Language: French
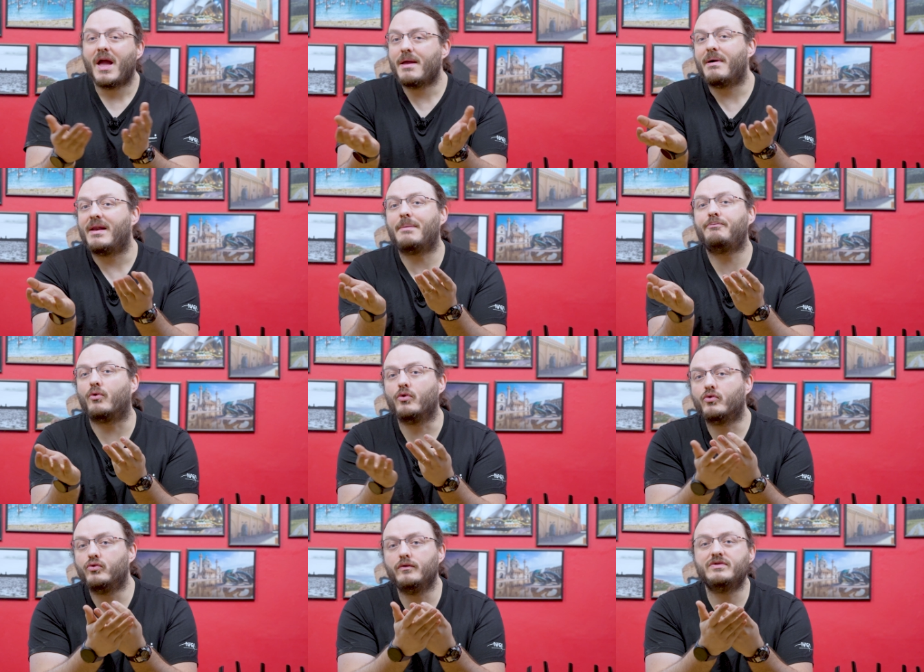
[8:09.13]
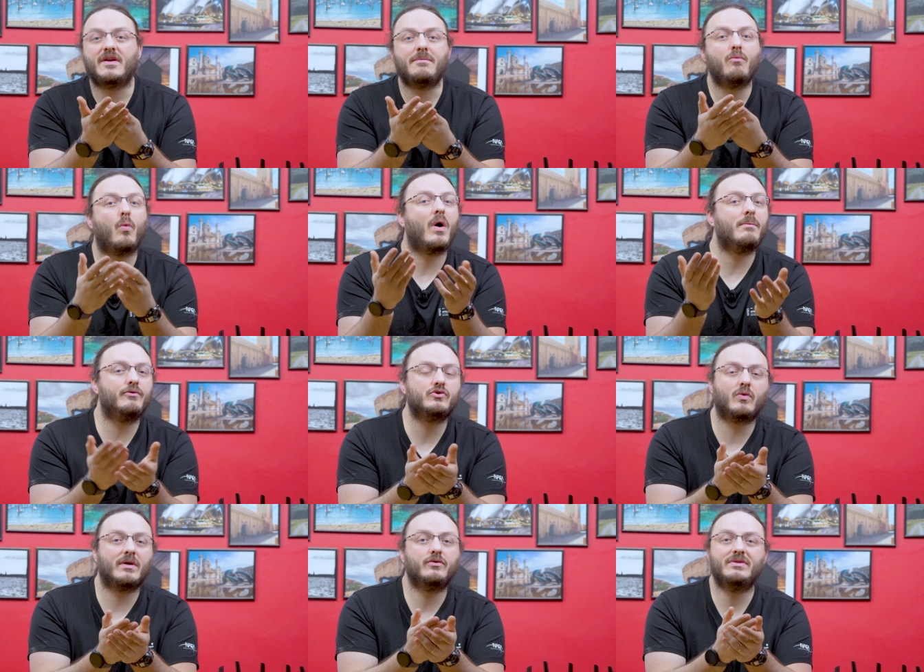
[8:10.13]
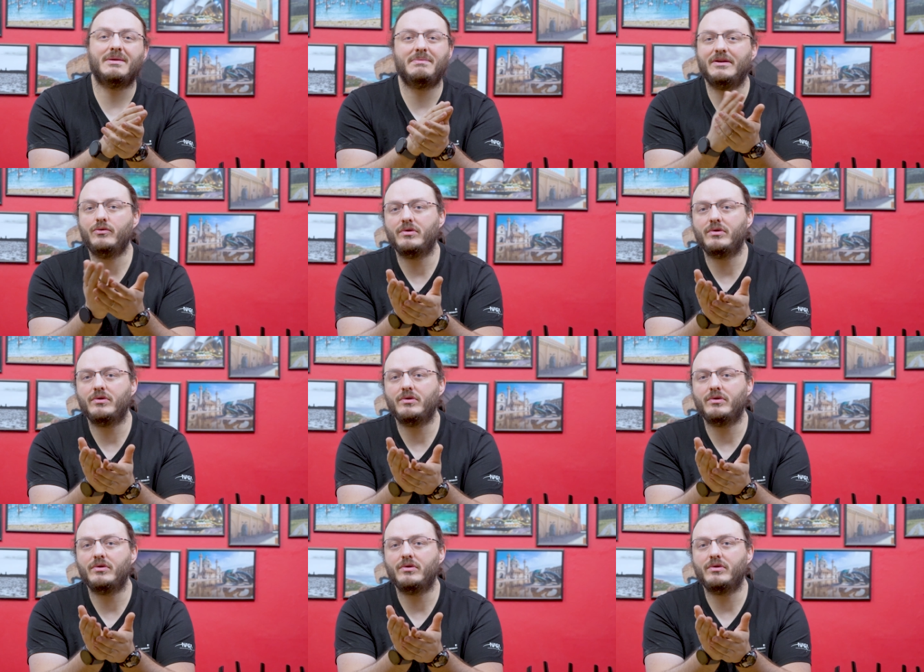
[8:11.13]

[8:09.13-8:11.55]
et bien là pour le coup vous avez moins besoin de débits